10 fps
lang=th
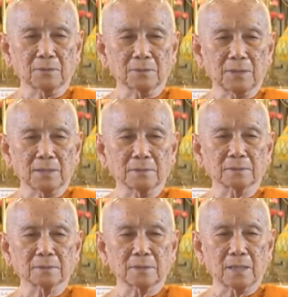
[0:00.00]
เท่าทัน
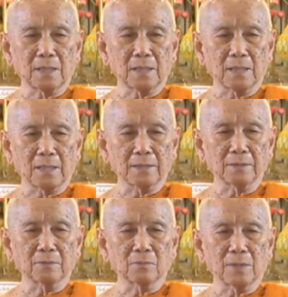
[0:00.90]
กาย
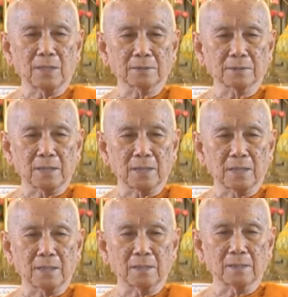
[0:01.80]
วาจา
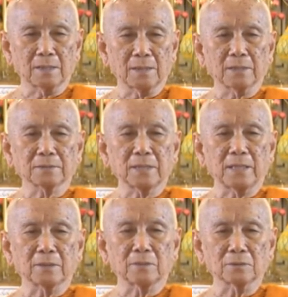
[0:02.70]
และใจ
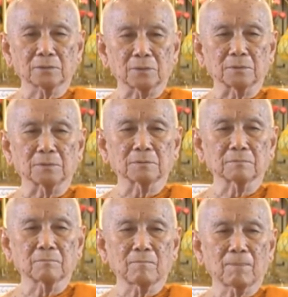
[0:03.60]
ของตน
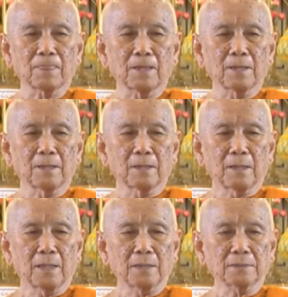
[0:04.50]

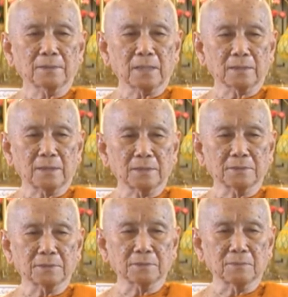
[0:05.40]
อันจักได้
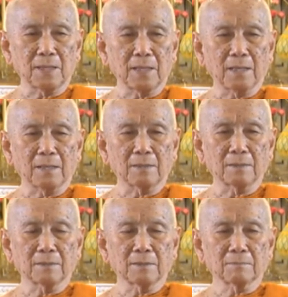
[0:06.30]
ชื่อว่า
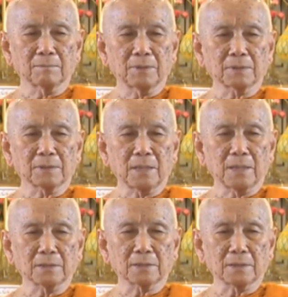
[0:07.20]
เป็น
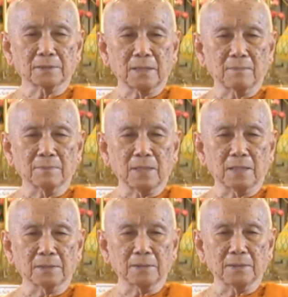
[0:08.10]
การกระทำห
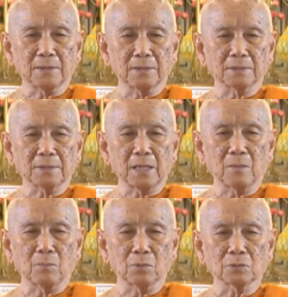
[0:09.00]
น้าที่ชา
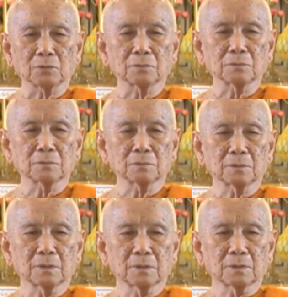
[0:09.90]
วพุทธ
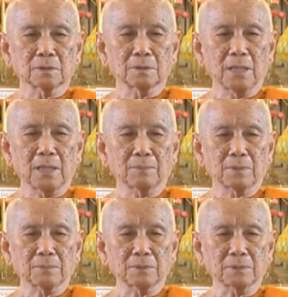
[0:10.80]
ได้
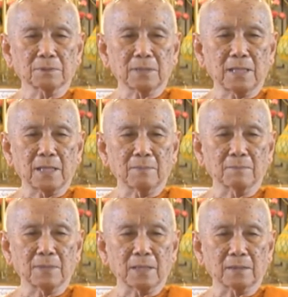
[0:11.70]
ประพฤติตาม
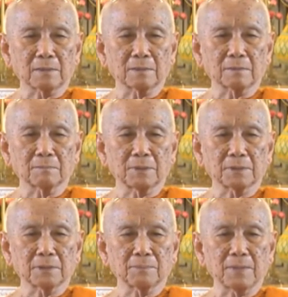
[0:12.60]
หลักป
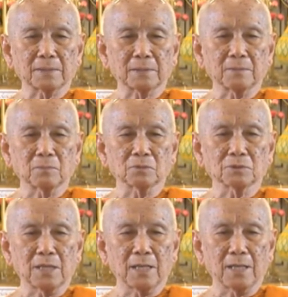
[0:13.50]
ฏิปัติบู
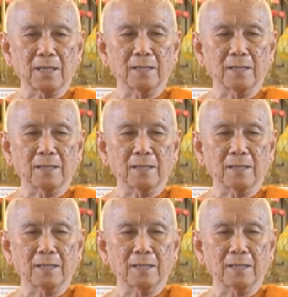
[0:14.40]
ชา